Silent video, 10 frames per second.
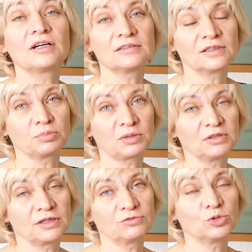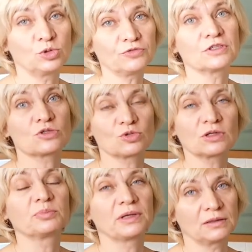Запеканка пробыла в духовке
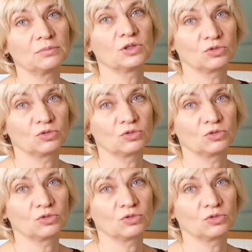45